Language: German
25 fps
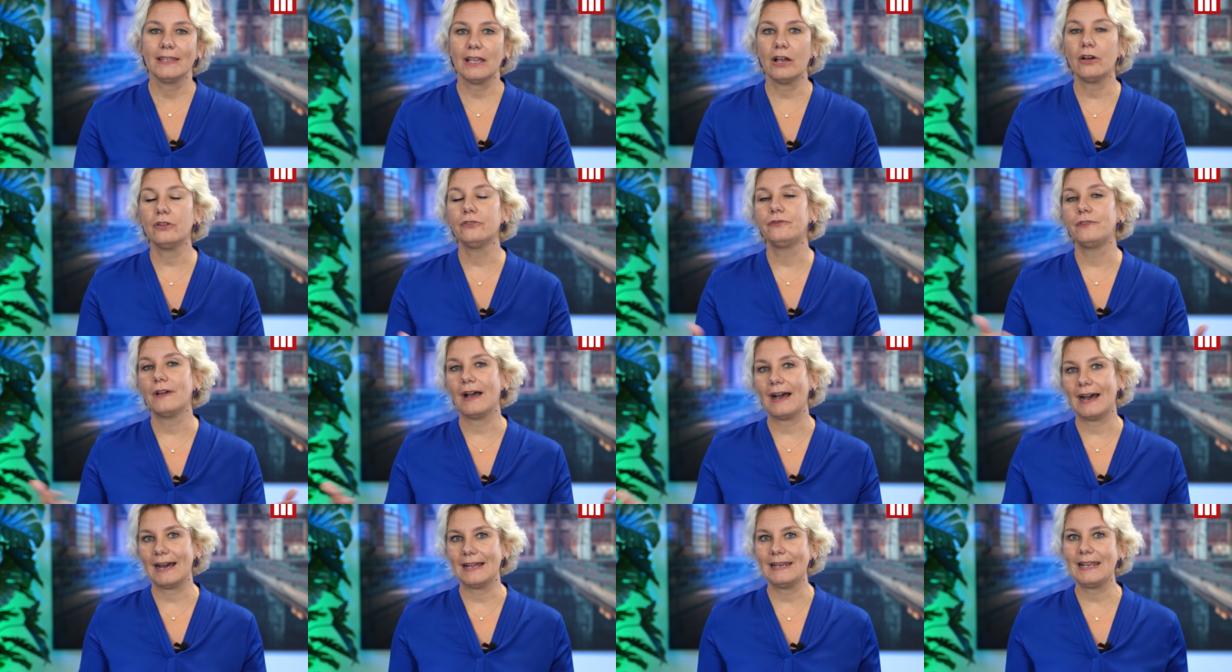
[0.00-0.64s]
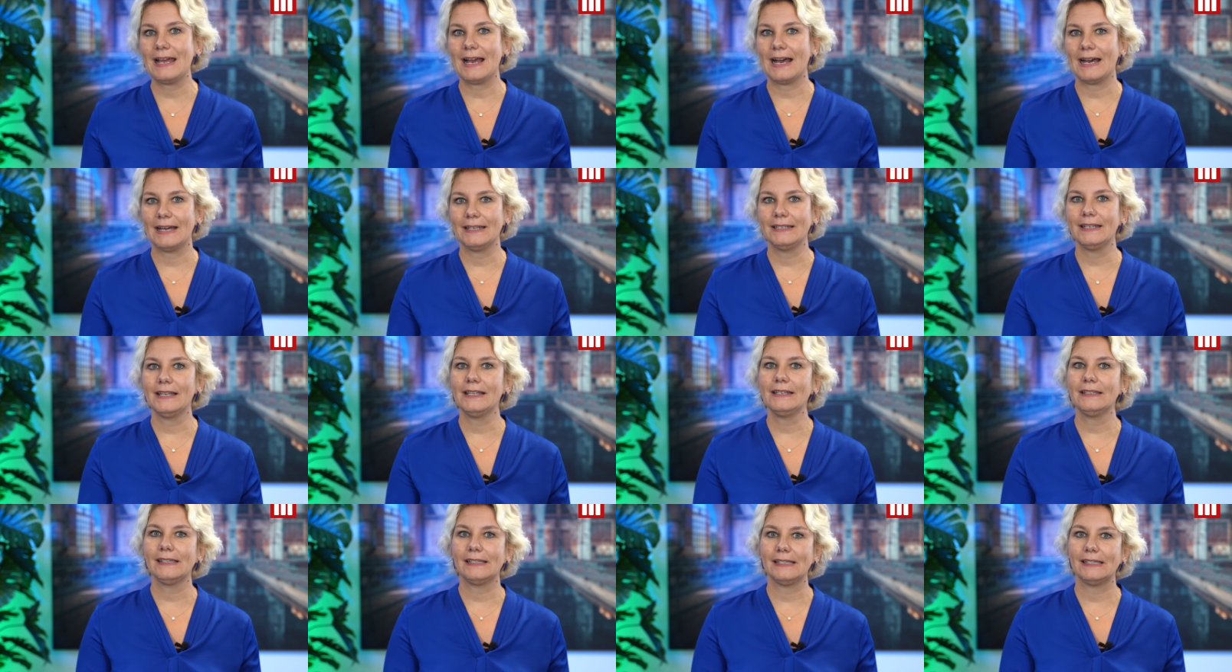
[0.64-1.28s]
Ja, und für alle
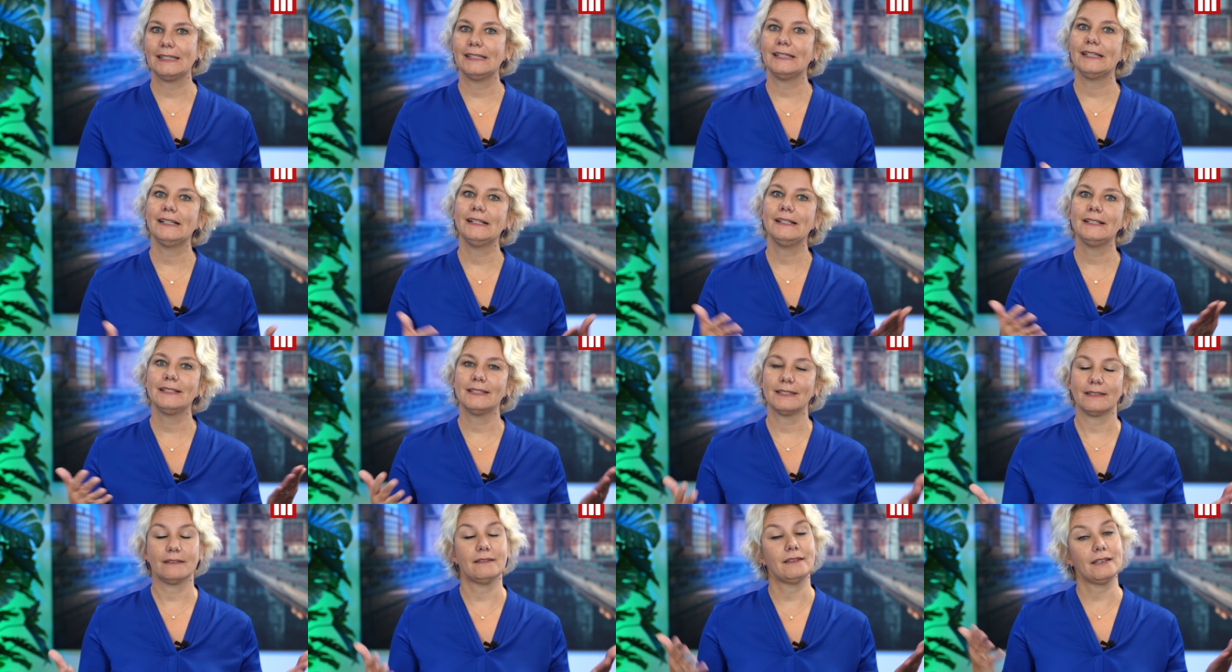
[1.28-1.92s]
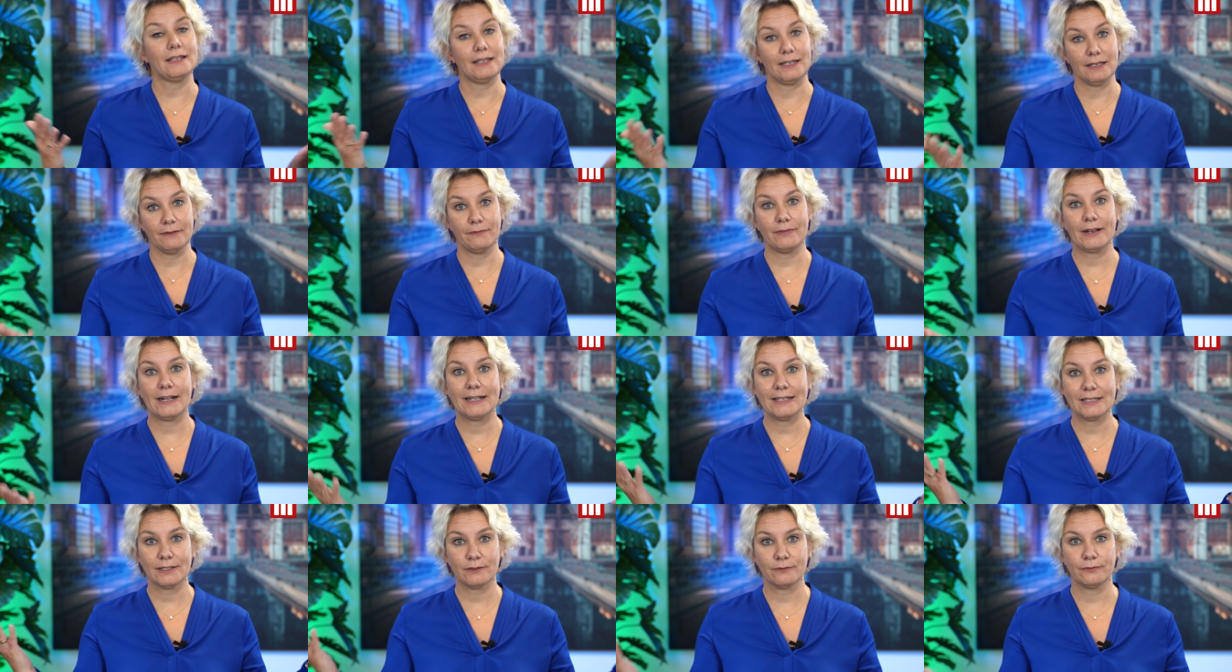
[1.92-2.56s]
anderen gilt
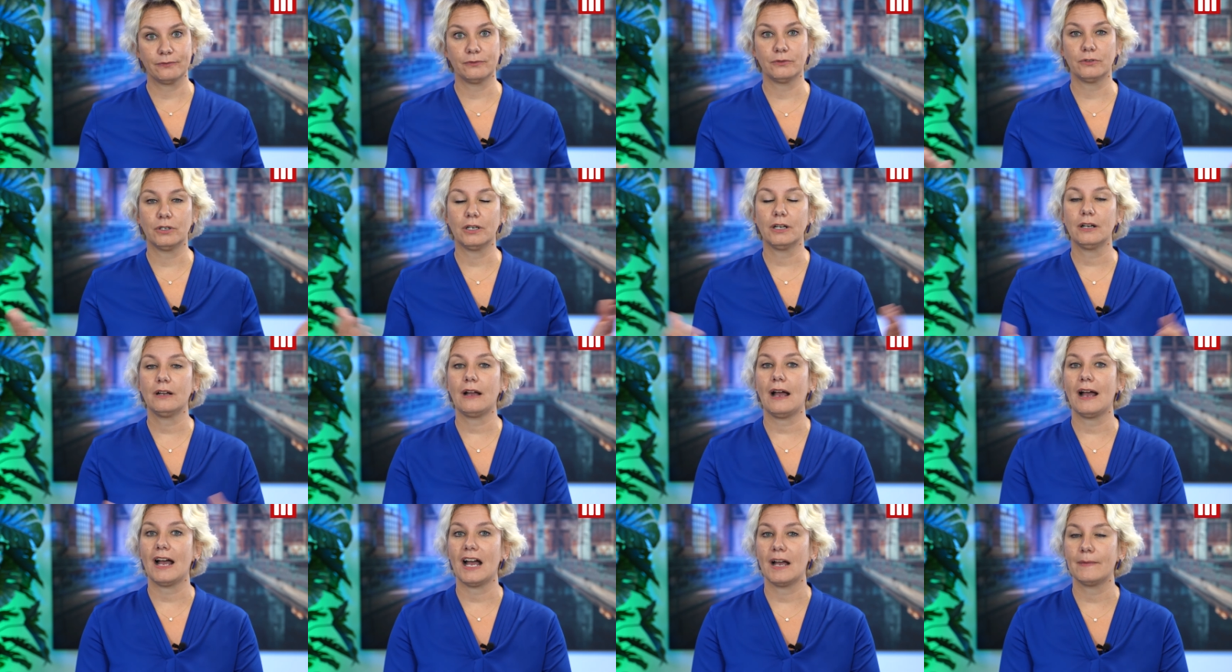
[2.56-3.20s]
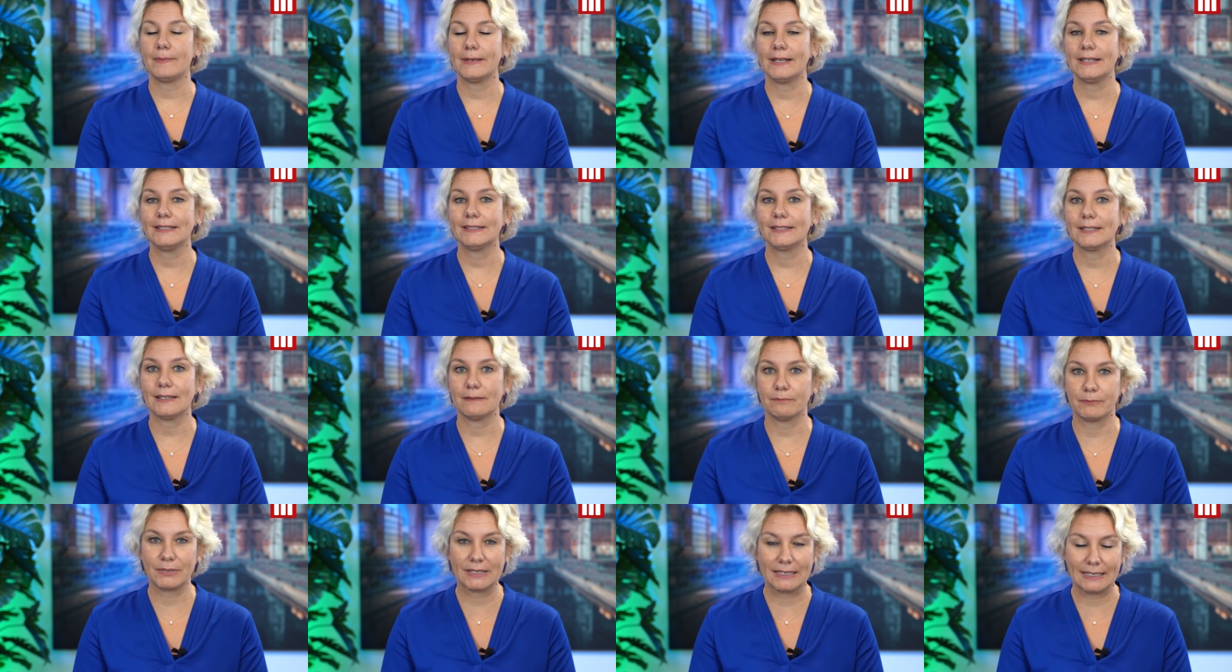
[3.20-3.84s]
jeweils vor
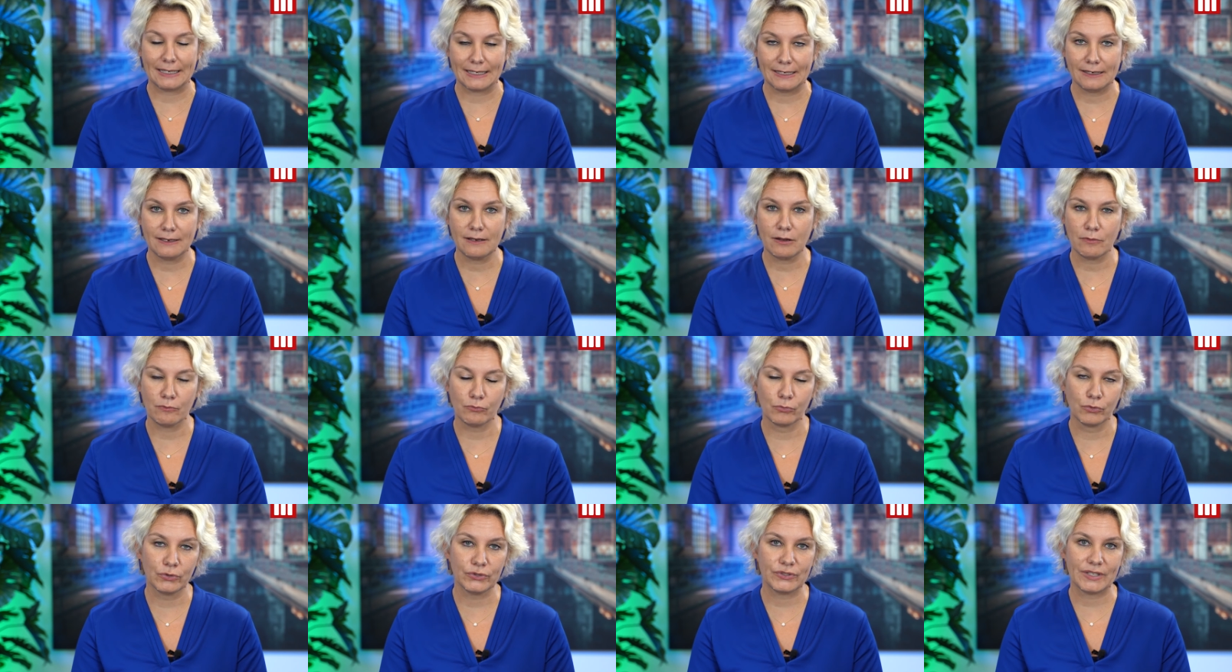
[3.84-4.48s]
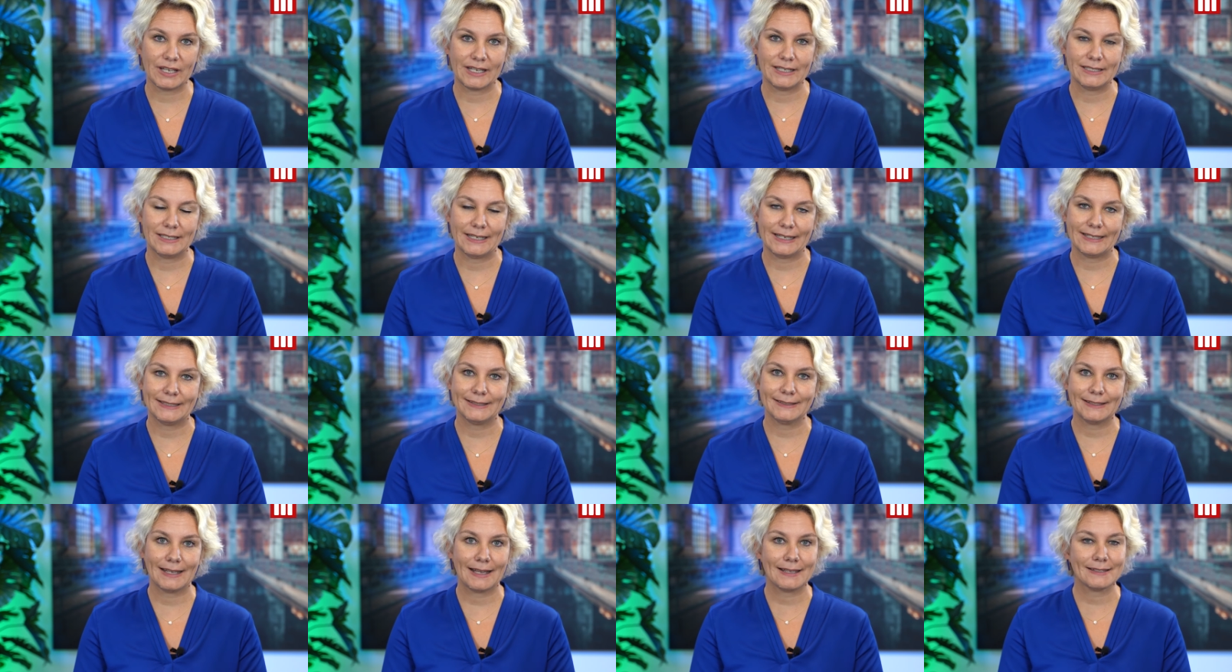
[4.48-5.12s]
Arbeitsbeginn muss ein
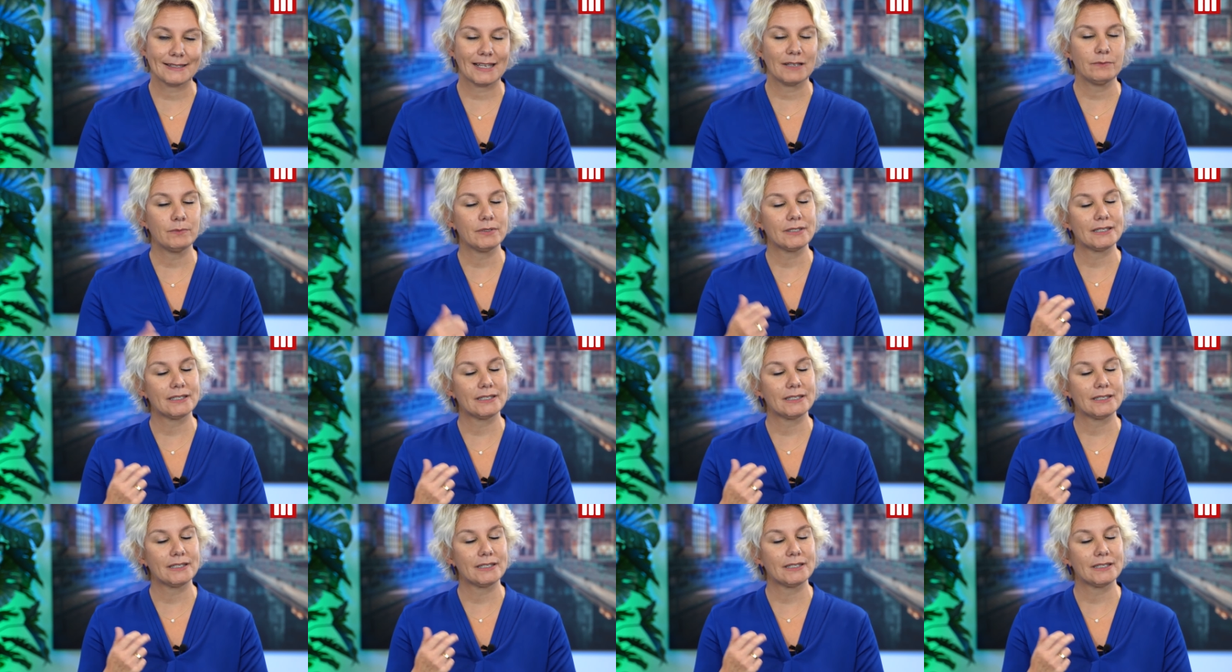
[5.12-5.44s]
Test da sein,